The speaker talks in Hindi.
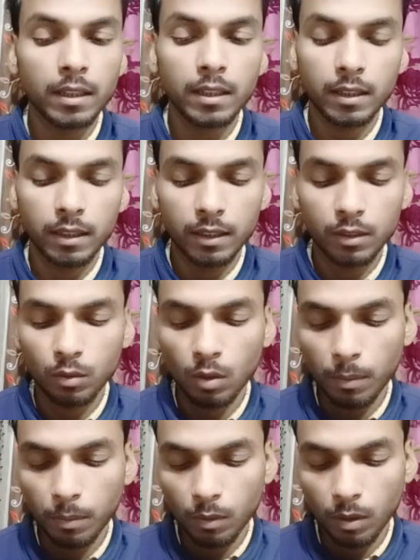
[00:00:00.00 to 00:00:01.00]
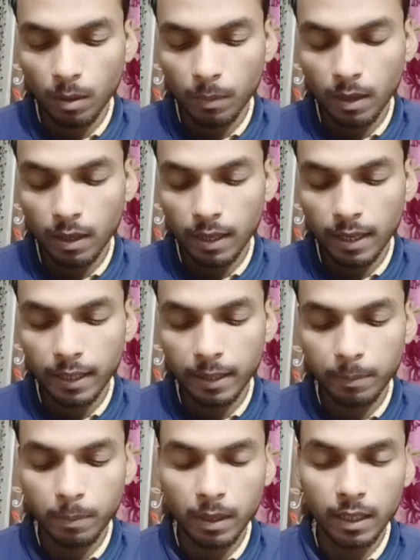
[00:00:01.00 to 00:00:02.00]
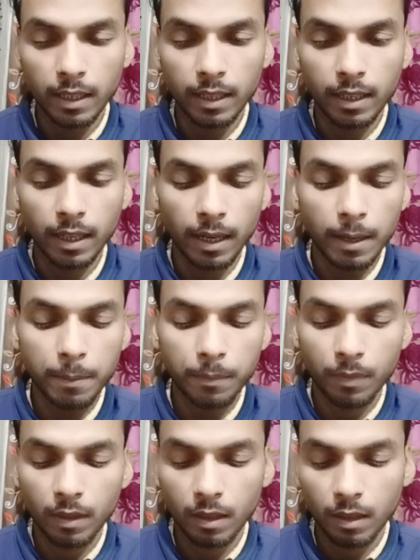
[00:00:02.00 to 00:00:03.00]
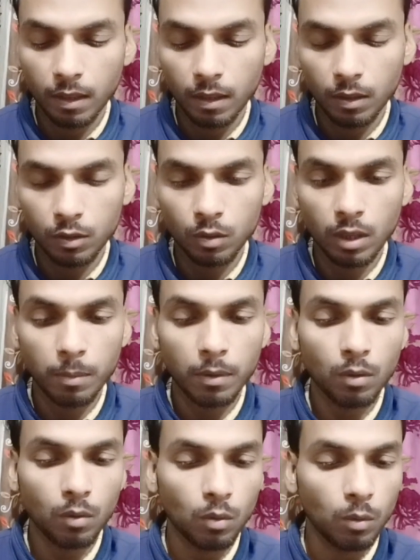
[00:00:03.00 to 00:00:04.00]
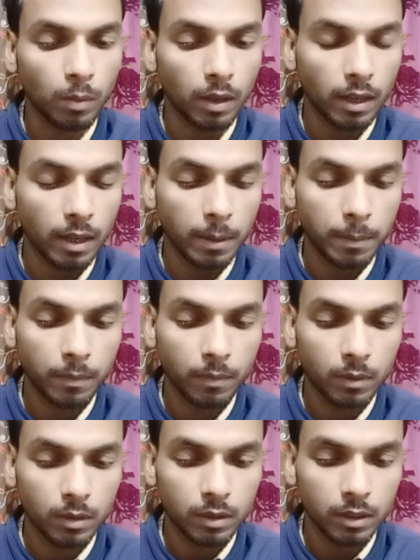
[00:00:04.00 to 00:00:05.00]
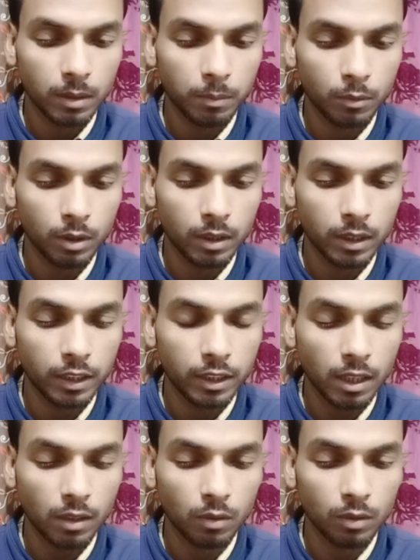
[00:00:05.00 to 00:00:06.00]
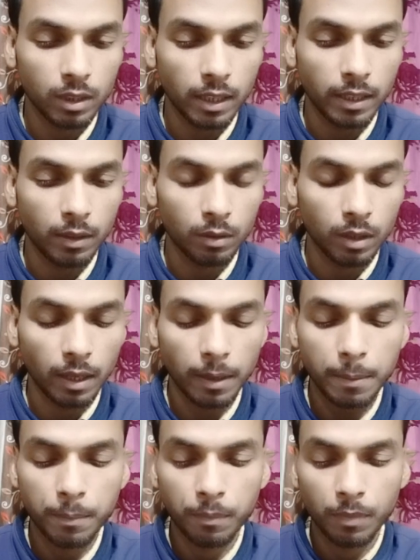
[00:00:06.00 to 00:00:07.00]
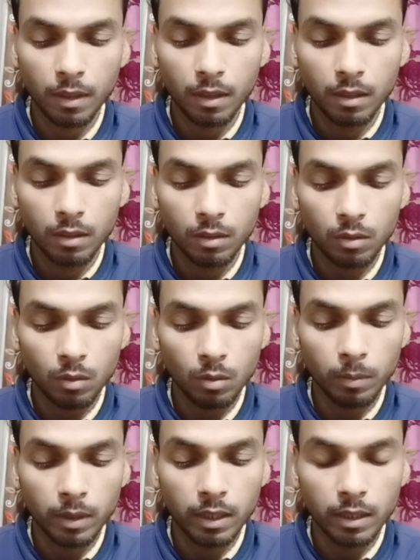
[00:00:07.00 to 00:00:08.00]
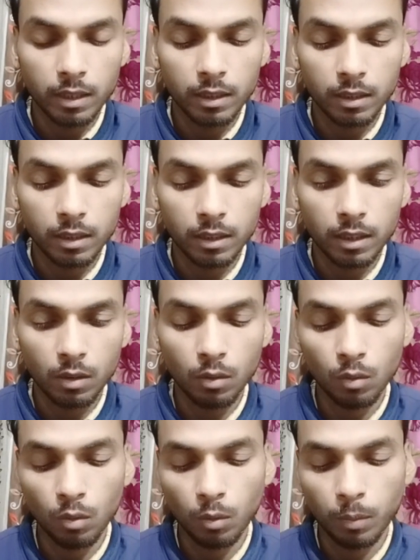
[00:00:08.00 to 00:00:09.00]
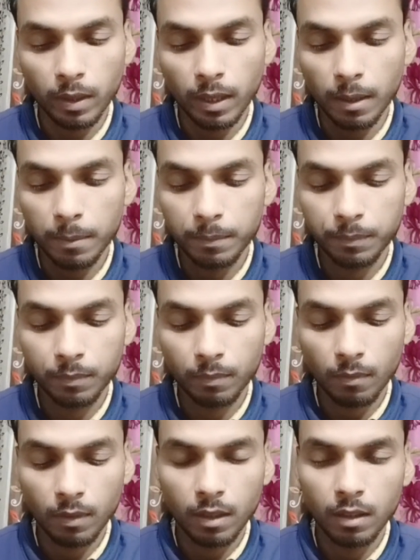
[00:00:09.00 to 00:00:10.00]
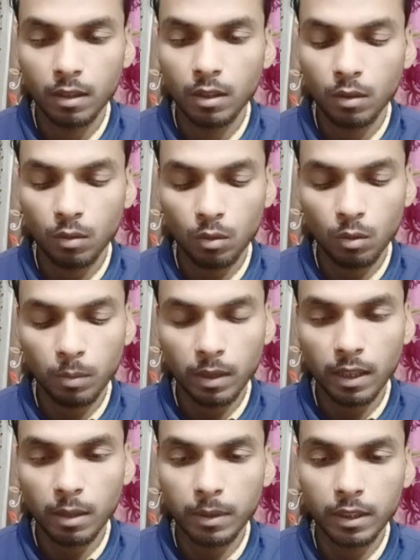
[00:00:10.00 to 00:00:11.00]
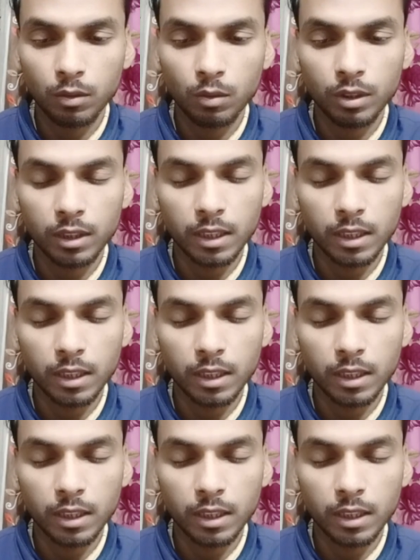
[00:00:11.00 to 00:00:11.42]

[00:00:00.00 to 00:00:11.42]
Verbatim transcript: बाद इसको आपको यहाँ पर एडिट पर क्लिक करना है और इसको यहाँ पर क्रॉप करना है सिर्फ मुझे टी शर्ट को चाहिए होता है तो मैंने इस टी शर्ट को क्रॉप किया क्रॉप करने के बाद इसको